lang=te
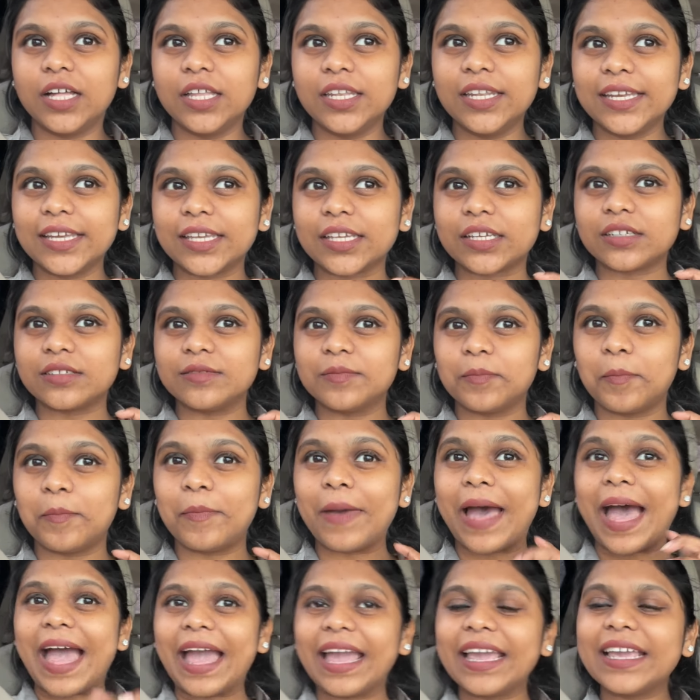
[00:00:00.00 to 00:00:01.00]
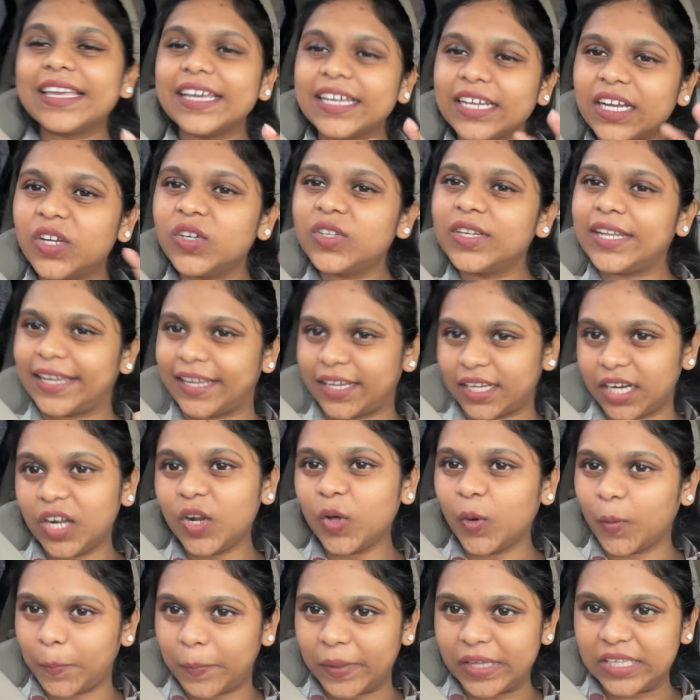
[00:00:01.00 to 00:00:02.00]
లైక్ బ్యాంక్ అకౌంట్ ఎక్కడ
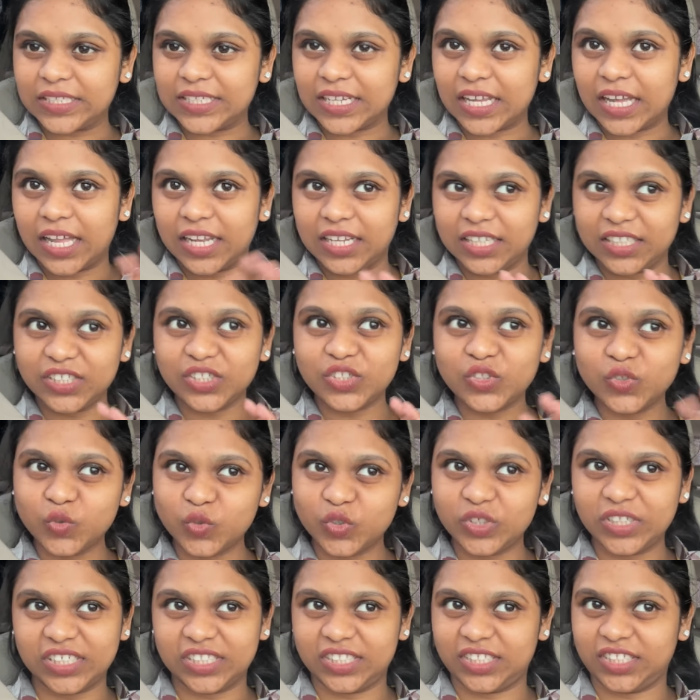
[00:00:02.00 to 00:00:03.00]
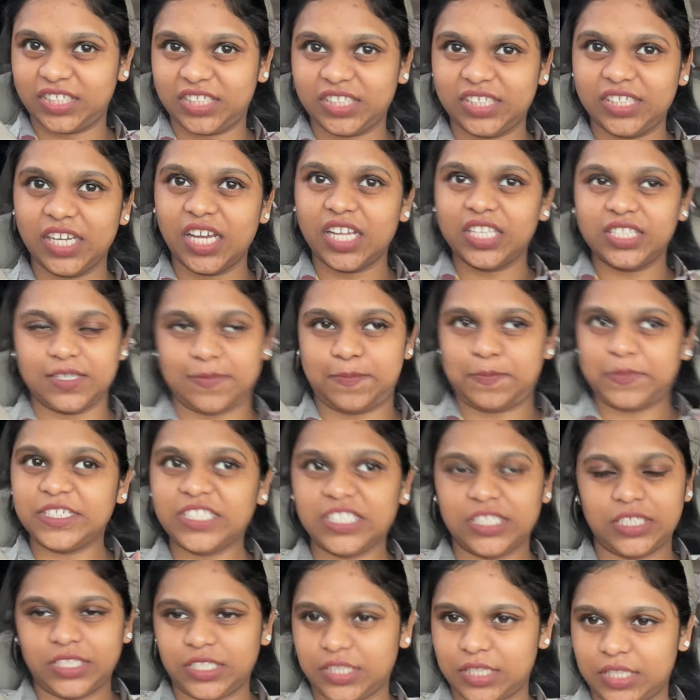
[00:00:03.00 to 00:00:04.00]
ఓపెన్ చేయాలి స్టూడెంట్స్కి అని
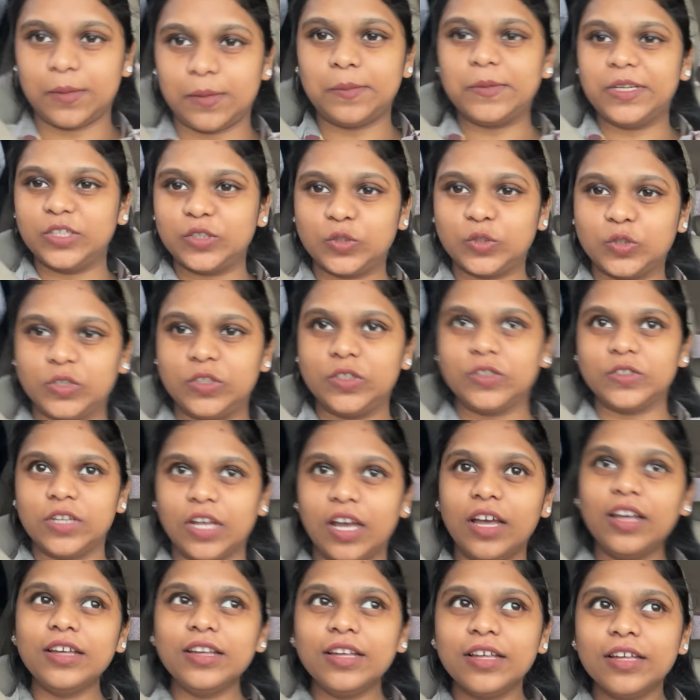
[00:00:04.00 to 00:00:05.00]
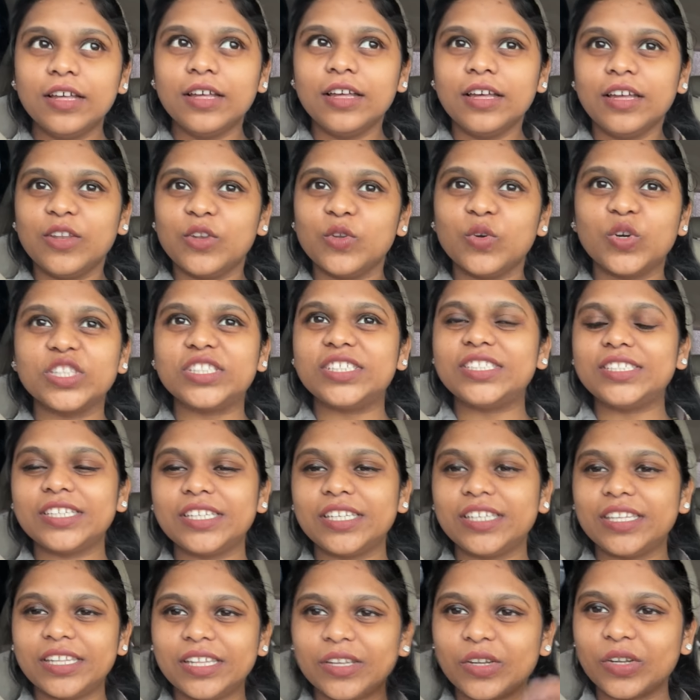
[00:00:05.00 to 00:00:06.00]
చెప్పేసి చేద్దాం అనుకుంటున్నా నువ్వు వచ్చి
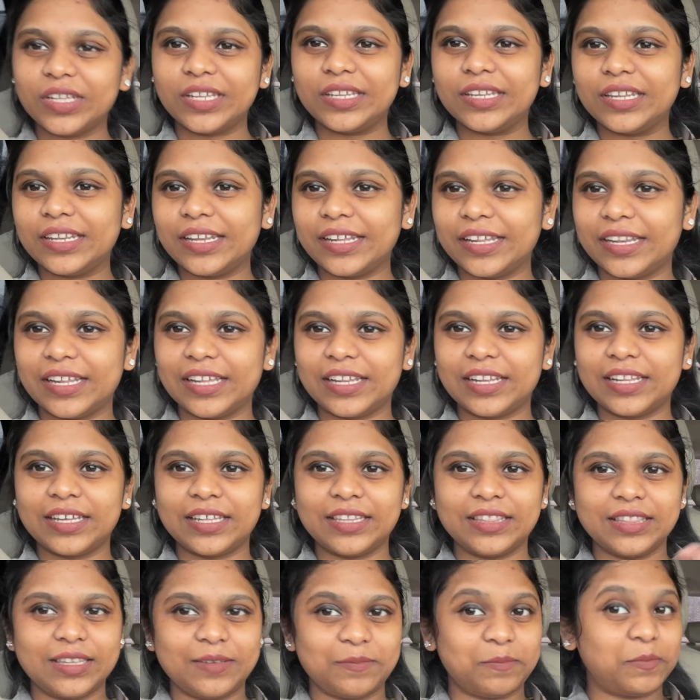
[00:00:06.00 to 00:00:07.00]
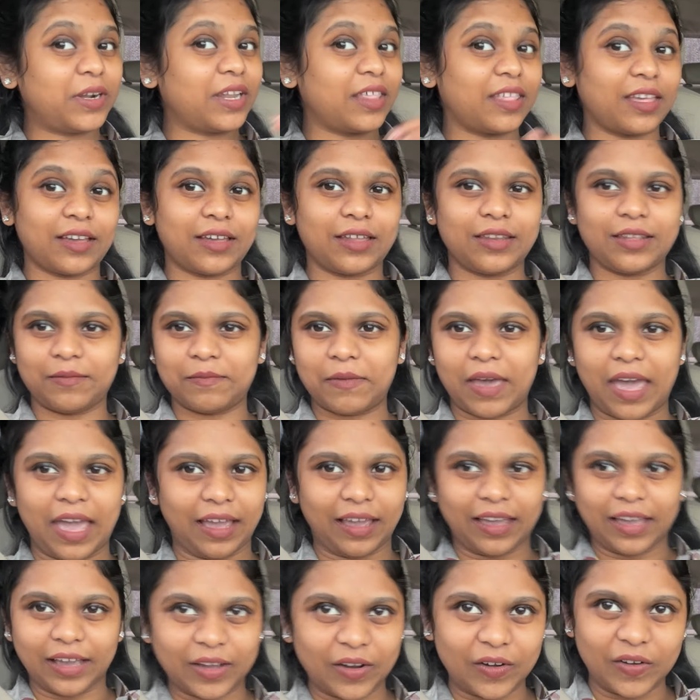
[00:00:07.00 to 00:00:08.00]
ఇన్ని ఇన్ని నెలలు అయింది ఇప్పటిదాకా నీకు
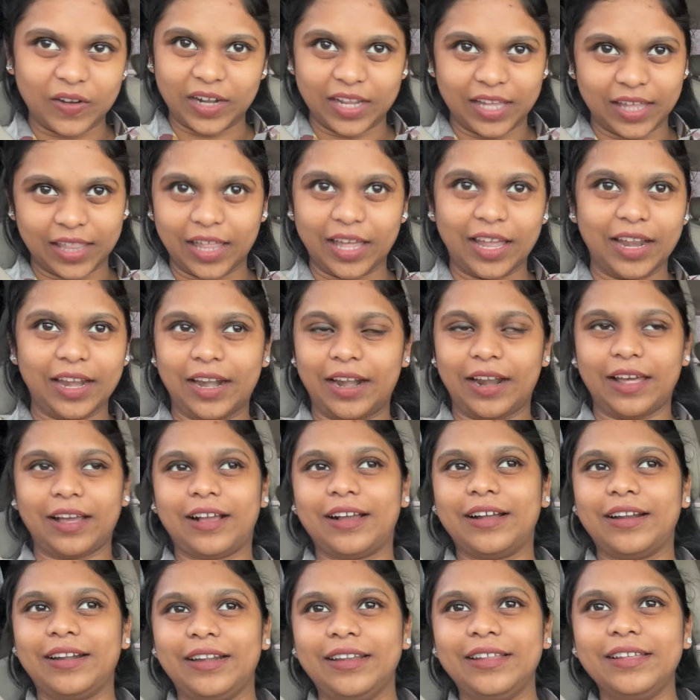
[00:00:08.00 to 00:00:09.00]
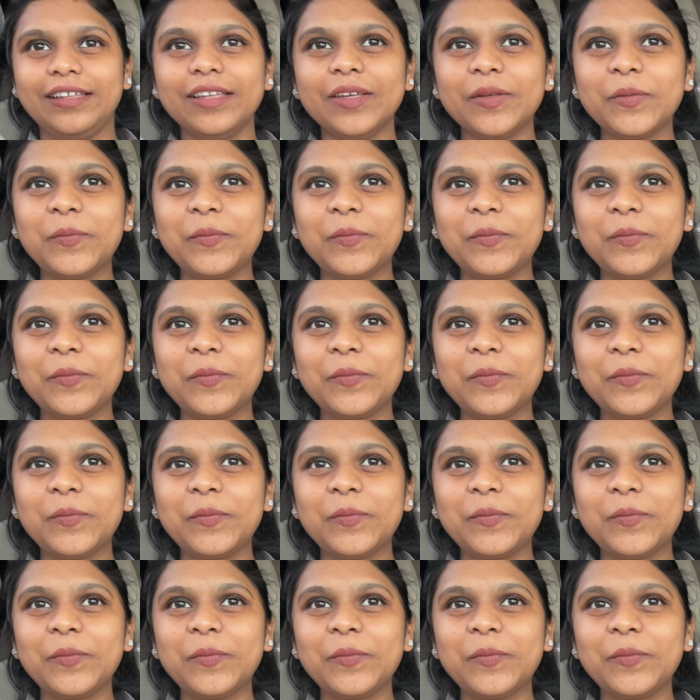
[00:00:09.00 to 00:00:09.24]
బ్యాంక్ అకౌంట్ లేదా అని అడగండి